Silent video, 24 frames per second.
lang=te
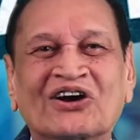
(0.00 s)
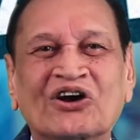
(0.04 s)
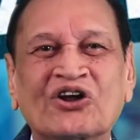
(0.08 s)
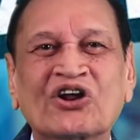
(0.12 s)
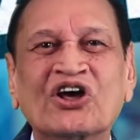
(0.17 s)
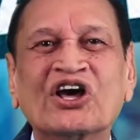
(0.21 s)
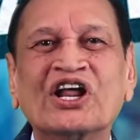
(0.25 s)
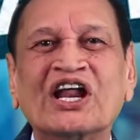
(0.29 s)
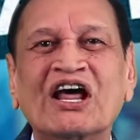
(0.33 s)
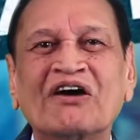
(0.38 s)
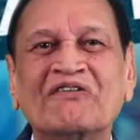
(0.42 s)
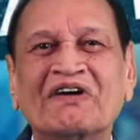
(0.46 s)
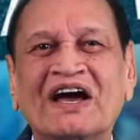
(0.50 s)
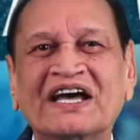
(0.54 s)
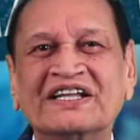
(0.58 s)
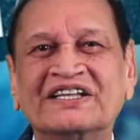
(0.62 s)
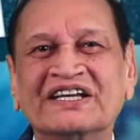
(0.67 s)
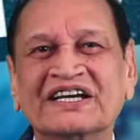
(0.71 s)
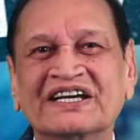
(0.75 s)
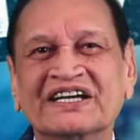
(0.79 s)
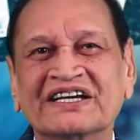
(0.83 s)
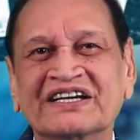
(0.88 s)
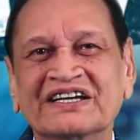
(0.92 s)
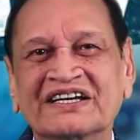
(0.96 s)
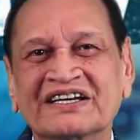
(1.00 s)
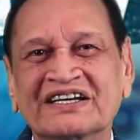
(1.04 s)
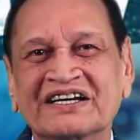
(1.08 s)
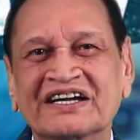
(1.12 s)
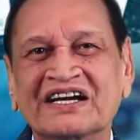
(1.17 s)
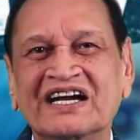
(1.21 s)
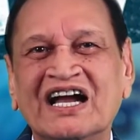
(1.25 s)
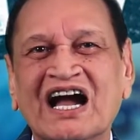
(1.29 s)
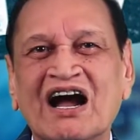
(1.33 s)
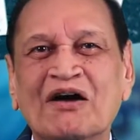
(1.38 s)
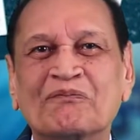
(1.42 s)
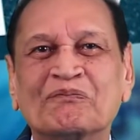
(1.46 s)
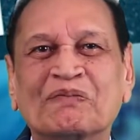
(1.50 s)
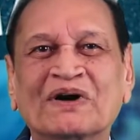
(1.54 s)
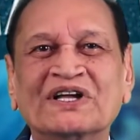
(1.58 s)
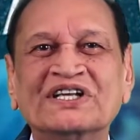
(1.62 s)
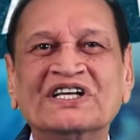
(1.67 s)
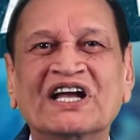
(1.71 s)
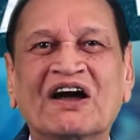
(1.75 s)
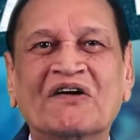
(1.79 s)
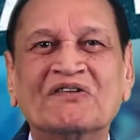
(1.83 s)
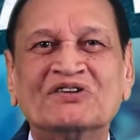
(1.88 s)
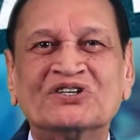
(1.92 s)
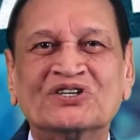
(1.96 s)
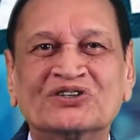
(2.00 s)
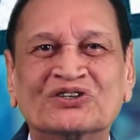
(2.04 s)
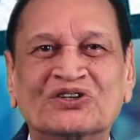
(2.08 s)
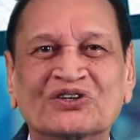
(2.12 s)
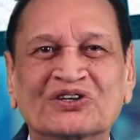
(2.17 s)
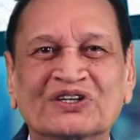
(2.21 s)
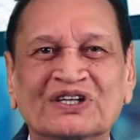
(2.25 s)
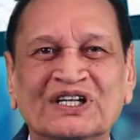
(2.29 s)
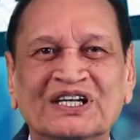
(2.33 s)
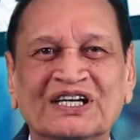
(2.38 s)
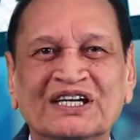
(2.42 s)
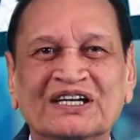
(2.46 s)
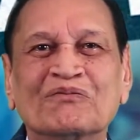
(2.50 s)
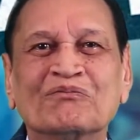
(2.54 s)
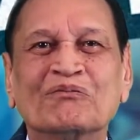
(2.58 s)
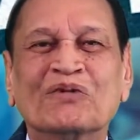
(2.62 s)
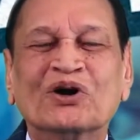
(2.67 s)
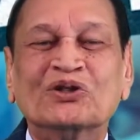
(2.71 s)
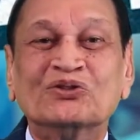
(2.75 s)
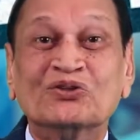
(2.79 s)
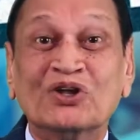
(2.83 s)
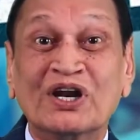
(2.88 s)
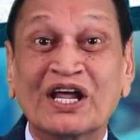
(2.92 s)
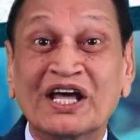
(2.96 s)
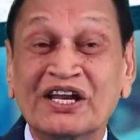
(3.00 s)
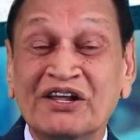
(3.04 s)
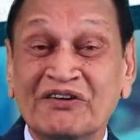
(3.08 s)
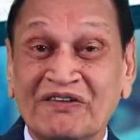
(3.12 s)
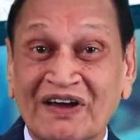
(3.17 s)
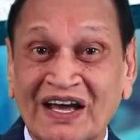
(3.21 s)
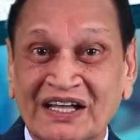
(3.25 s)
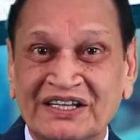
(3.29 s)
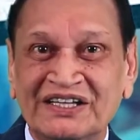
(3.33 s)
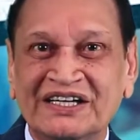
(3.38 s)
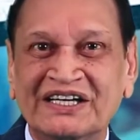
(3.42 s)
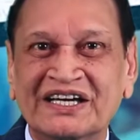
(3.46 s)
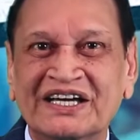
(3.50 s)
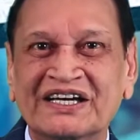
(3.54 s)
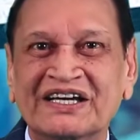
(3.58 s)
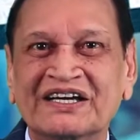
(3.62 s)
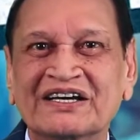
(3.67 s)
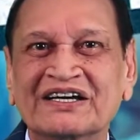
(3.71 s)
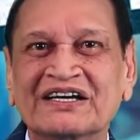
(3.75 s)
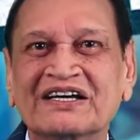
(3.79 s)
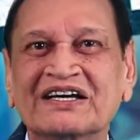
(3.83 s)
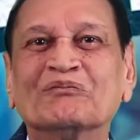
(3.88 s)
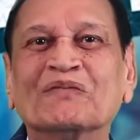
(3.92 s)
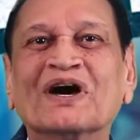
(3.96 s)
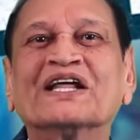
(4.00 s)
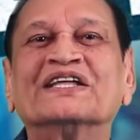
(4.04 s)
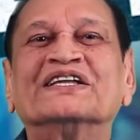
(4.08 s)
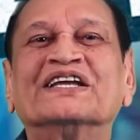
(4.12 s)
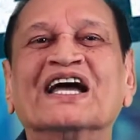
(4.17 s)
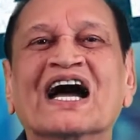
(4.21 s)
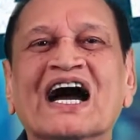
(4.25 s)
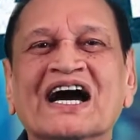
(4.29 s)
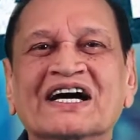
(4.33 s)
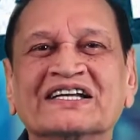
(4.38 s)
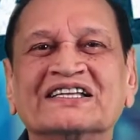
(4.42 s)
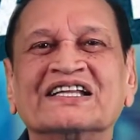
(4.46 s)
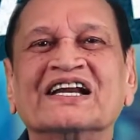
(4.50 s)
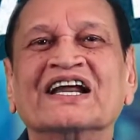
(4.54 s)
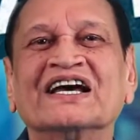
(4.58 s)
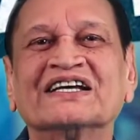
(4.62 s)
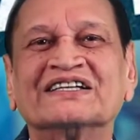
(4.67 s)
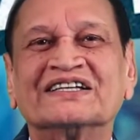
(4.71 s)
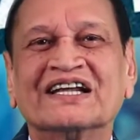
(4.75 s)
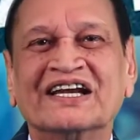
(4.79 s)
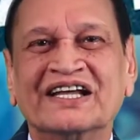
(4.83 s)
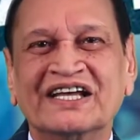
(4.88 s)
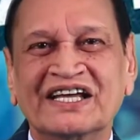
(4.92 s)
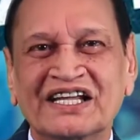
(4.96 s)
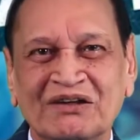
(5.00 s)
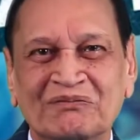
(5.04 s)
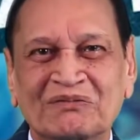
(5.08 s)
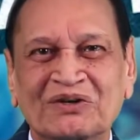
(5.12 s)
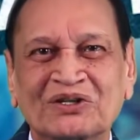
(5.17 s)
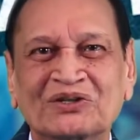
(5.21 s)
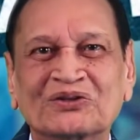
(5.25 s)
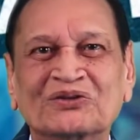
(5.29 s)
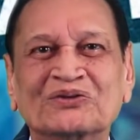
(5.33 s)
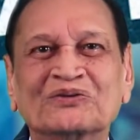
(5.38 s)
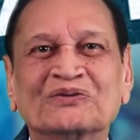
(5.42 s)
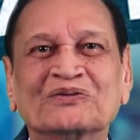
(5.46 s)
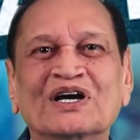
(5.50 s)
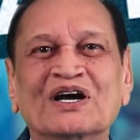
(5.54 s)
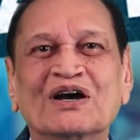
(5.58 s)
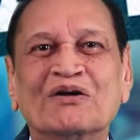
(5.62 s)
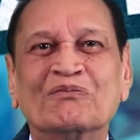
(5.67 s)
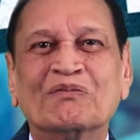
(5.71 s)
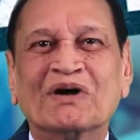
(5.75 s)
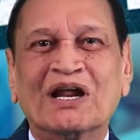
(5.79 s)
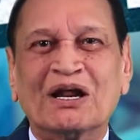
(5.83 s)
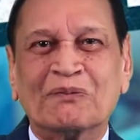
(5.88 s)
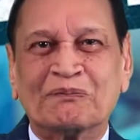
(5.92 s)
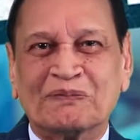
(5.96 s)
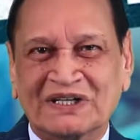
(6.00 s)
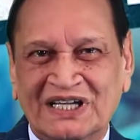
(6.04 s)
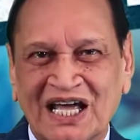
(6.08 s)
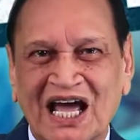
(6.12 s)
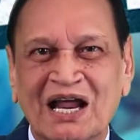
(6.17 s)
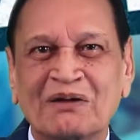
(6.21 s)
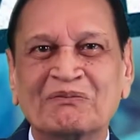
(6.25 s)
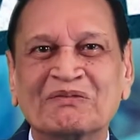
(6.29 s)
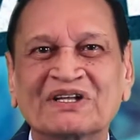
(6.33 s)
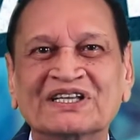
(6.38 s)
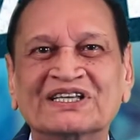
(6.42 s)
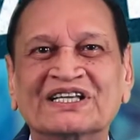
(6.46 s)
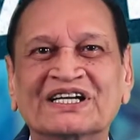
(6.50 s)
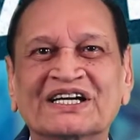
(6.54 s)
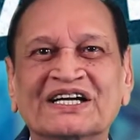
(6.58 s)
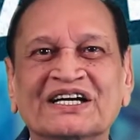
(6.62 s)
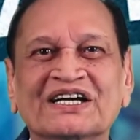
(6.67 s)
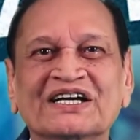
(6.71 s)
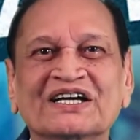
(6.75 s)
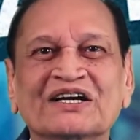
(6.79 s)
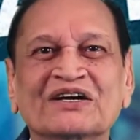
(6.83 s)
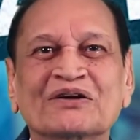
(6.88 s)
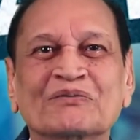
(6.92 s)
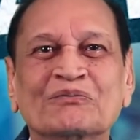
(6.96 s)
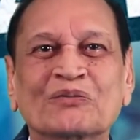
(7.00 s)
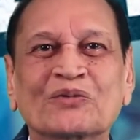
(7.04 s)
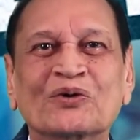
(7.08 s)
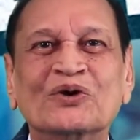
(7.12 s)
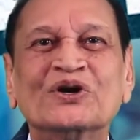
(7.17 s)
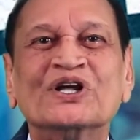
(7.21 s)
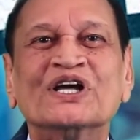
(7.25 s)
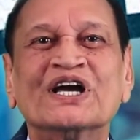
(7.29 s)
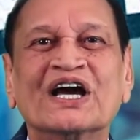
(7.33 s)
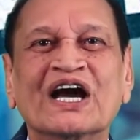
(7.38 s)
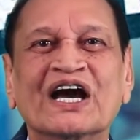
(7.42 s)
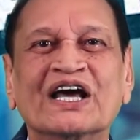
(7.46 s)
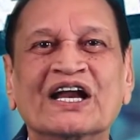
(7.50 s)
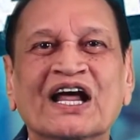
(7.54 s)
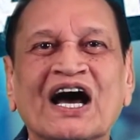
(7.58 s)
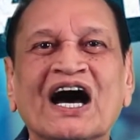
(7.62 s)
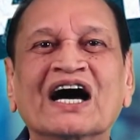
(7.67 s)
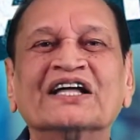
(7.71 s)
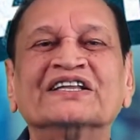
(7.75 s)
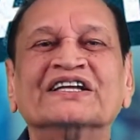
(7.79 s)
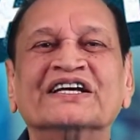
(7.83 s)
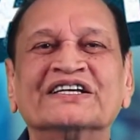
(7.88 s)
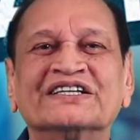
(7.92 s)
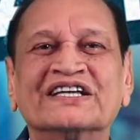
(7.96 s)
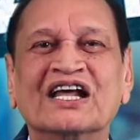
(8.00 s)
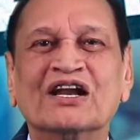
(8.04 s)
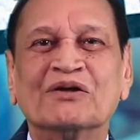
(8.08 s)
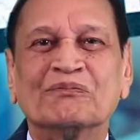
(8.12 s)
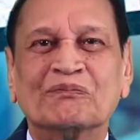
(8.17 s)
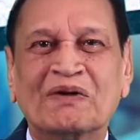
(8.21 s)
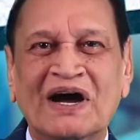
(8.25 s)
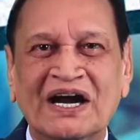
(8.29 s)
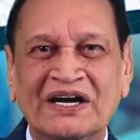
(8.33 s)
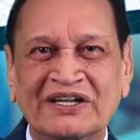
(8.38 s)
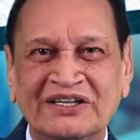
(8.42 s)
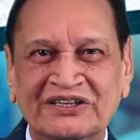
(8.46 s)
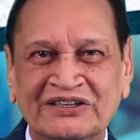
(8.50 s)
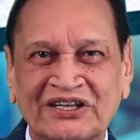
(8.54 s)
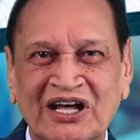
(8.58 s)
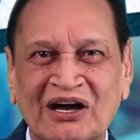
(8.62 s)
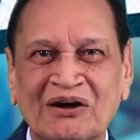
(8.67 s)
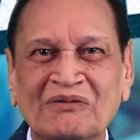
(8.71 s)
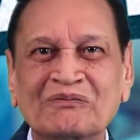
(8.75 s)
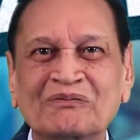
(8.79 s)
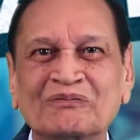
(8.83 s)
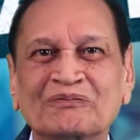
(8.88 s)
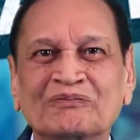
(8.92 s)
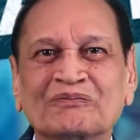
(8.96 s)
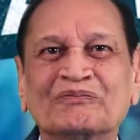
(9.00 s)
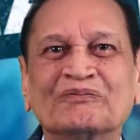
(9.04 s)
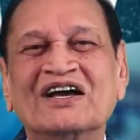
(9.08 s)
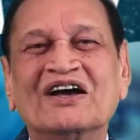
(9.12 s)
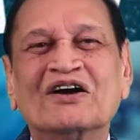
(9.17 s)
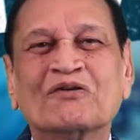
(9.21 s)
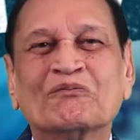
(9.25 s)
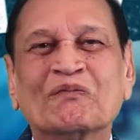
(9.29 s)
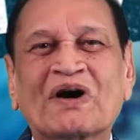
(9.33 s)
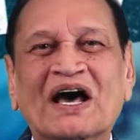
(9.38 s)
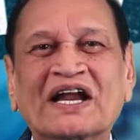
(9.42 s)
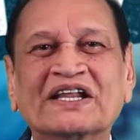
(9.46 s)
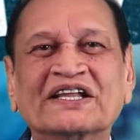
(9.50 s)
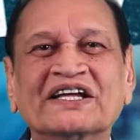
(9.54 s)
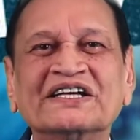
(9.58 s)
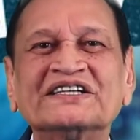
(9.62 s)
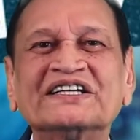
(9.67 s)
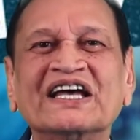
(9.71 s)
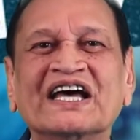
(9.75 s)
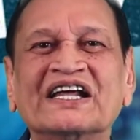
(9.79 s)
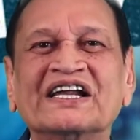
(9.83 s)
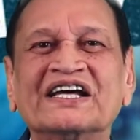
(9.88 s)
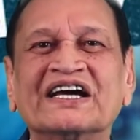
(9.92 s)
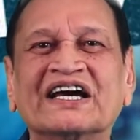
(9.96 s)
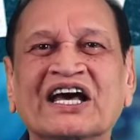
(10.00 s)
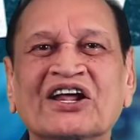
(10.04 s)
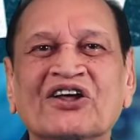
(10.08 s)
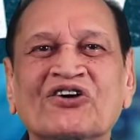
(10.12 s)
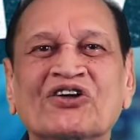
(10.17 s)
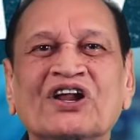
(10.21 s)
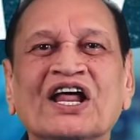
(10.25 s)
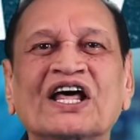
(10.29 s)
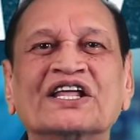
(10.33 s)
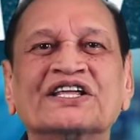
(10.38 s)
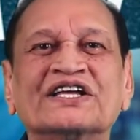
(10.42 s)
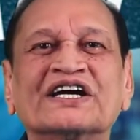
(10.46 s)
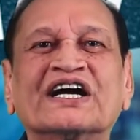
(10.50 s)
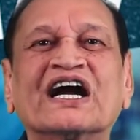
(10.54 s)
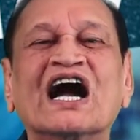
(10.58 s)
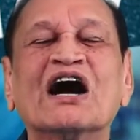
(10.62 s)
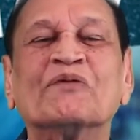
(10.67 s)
కరోనా వ్యాధి ఇంకా పంజా విసురుతోంది మందులేని వ్యాధికి మన జాగ్రత్తలు అసలైన మందు మన ప్రధానమంత్రి మోడీ గారి ఆదేశాలను పాటిద్దాం మన దేశాన్ని కరోనా నుంచి